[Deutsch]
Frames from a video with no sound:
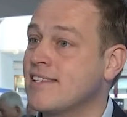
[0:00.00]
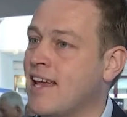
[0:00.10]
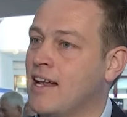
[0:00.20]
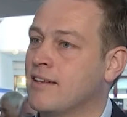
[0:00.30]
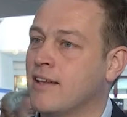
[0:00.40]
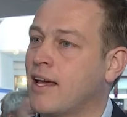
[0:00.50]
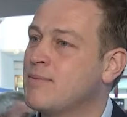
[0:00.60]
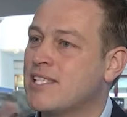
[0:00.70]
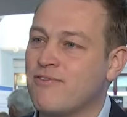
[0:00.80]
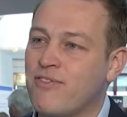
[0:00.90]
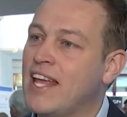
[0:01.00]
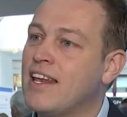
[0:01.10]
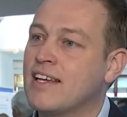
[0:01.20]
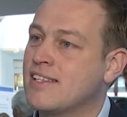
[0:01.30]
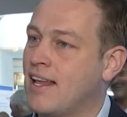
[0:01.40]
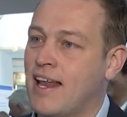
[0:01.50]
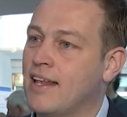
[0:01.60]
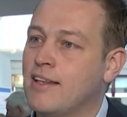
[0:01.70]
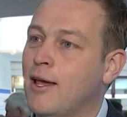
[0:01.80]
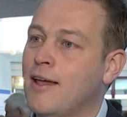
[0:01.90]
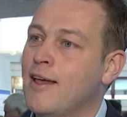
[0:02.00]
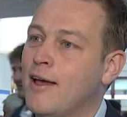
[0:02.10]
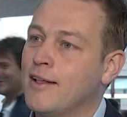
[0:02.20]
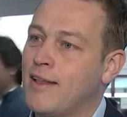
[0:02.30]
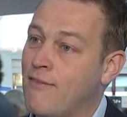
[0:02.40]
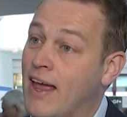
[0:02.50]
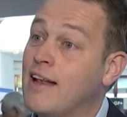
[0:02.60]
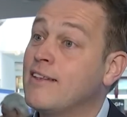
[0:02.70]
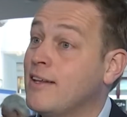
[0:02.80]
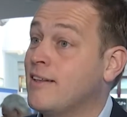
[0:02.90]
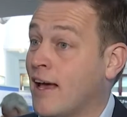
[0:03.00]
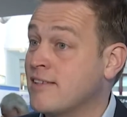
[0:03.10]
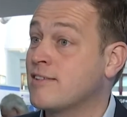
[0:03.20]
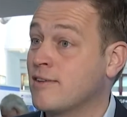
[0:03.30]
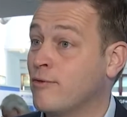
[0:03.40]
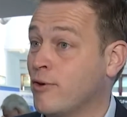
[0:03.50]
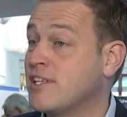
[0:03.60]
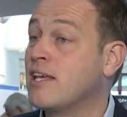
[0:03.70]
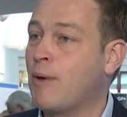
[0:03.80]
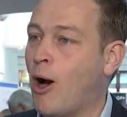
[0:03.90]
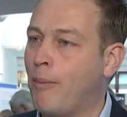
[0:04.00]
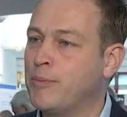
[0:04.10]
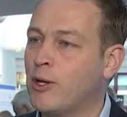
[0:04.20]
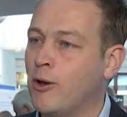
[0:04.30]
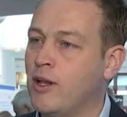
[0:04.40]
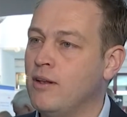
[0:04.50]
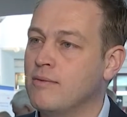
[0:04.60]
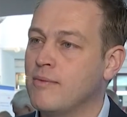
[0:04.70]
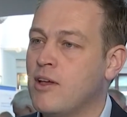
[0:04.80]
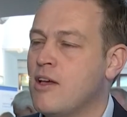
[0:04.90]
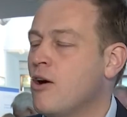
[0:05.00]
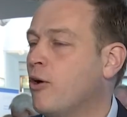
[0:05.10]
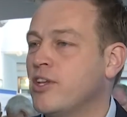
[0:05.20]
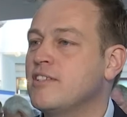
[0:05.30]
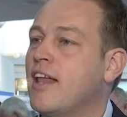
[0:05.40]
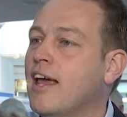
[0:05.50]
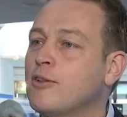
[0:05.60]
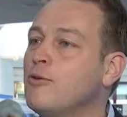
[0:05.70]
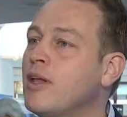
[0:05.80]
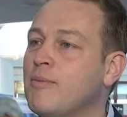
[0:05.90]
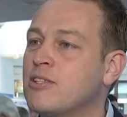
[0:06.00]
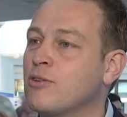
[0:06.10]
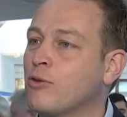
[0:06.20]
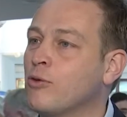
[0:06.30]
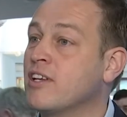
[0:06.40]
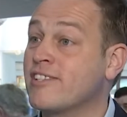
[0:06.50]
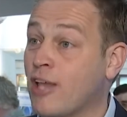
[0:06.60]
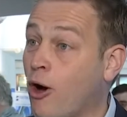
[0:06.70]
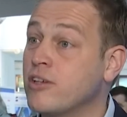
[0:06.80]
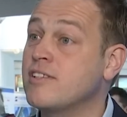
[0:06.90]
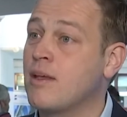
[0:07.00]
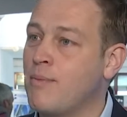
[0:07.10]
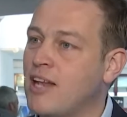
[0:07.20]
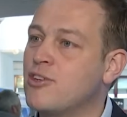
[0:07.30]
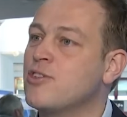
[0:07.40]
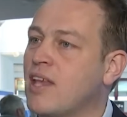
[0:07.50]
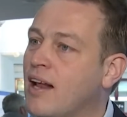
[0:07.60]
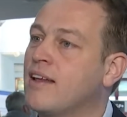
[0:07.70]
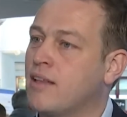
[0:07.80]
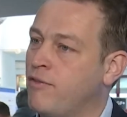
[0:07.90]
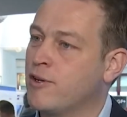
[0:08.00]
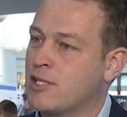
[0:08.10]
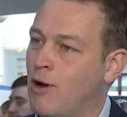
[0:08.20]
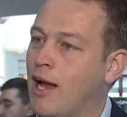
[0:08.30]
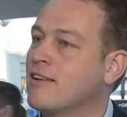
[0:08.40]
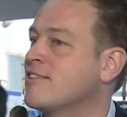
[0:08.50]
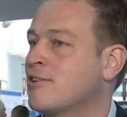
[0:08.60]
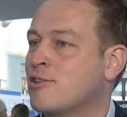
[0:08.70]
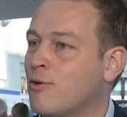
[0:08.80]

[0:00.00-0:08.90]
selten. Da gibt es wenigste Länder der Welt, die das von sich behaupten können. Und das hat eigentlich nur damit zu tun, dass tausende Menschen täglich dafür sorgen, dass das